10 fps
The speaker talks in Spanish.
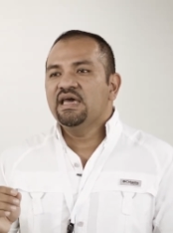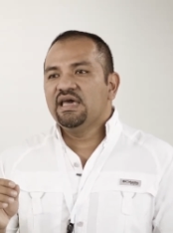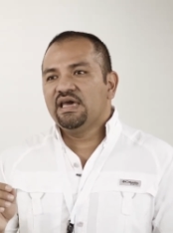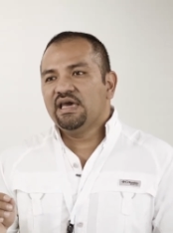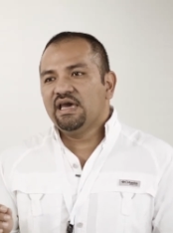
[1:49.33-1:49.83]

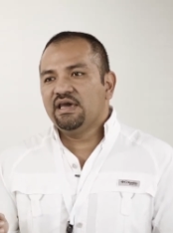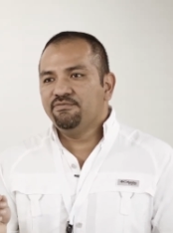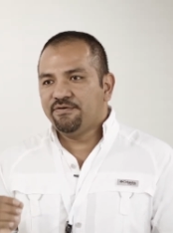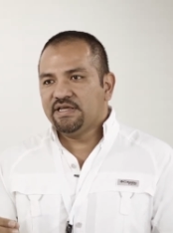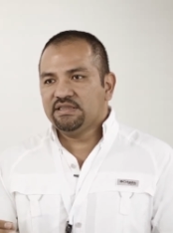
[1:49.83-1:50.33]
eh,
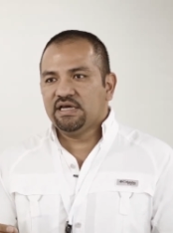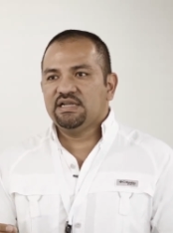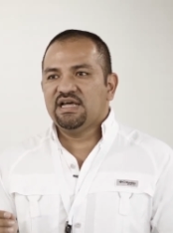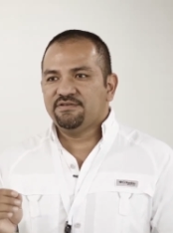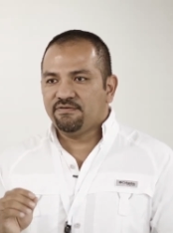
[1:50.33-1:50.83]
enfrentan
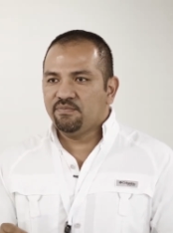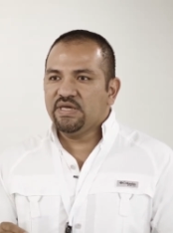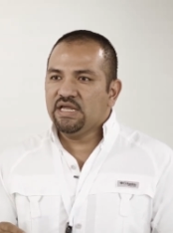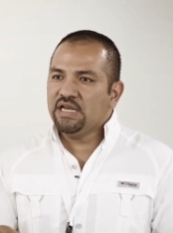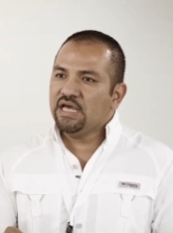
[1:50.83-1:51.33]
las
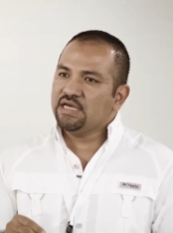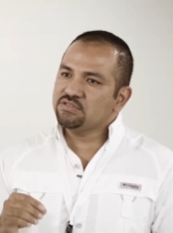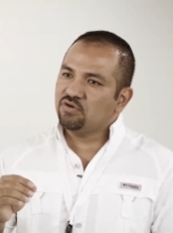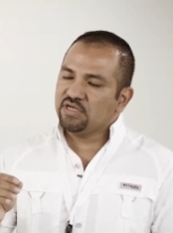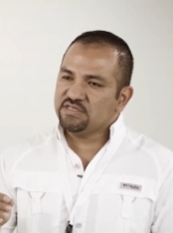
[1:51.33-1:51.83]

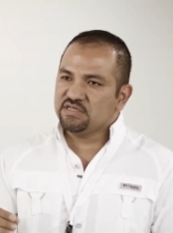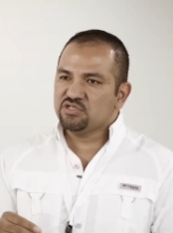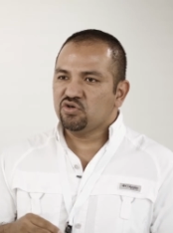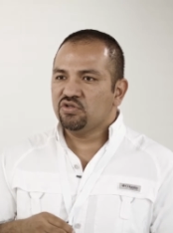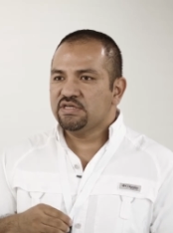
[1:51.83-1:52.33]
familias,
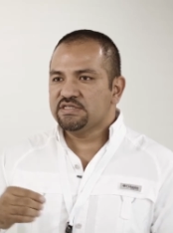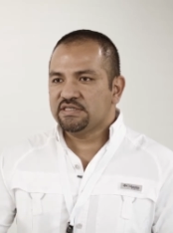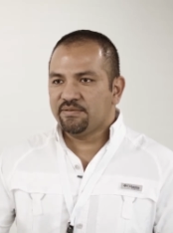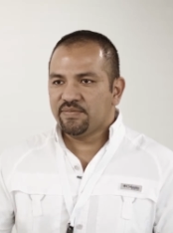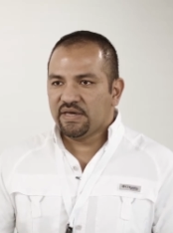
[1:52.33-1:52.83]
organizaciones y
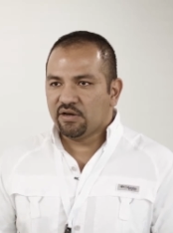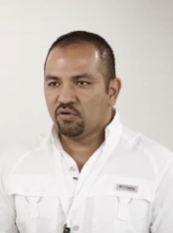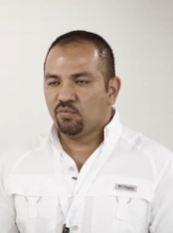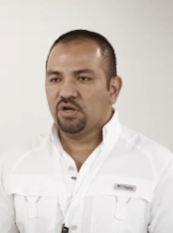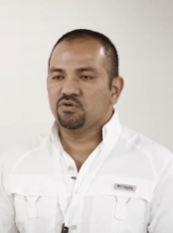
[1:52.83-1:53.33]
también
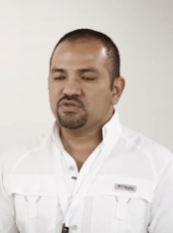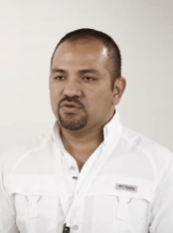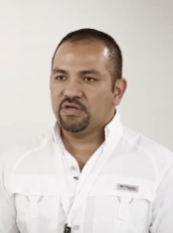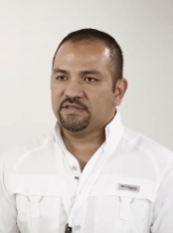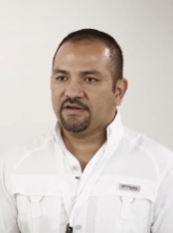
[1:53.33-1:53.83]
como el uso
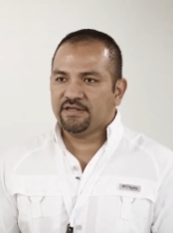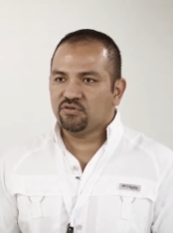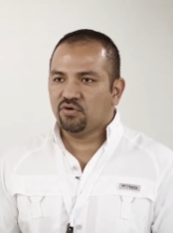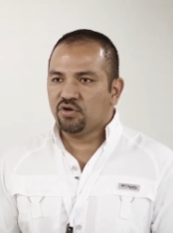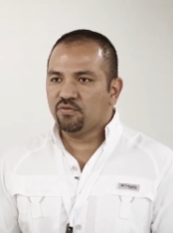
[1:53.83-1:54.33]
del
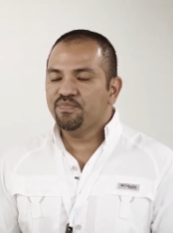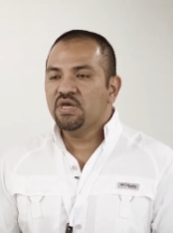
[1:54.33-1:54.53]
territorio,